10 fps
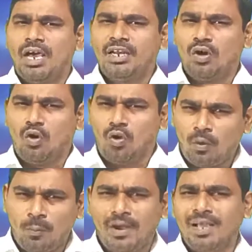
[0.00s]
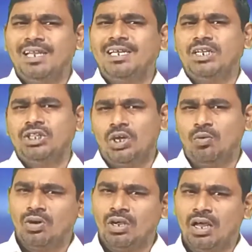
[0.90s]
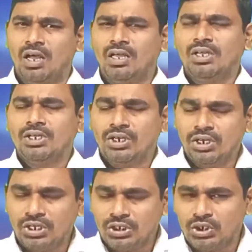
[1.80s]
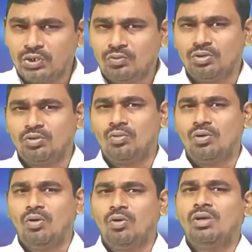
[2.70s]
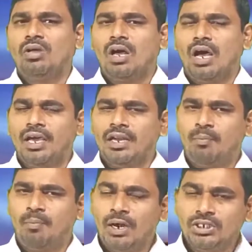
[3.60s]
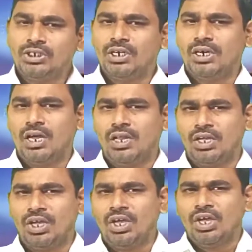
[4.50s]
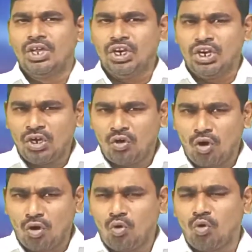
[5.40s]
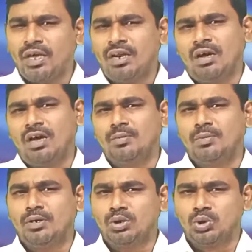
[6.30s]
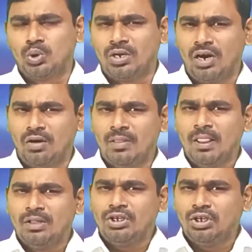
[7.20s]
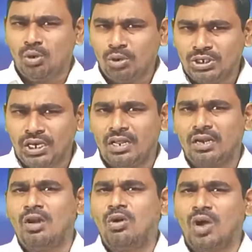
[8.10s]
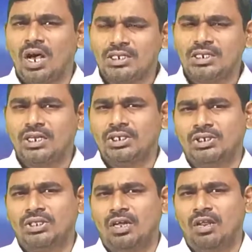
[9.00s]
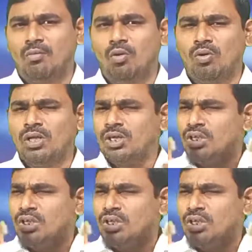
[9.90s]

ఆయన కృప కలిగిన దేవుడిగా నీ జీవితంలో ఆయన పని చేయడానికి నీ కొరకు ఆయన కనిపెట్టుచున్నాడు ఈ రోజైనా నన్ను ఆశ్రయిస్తారేమో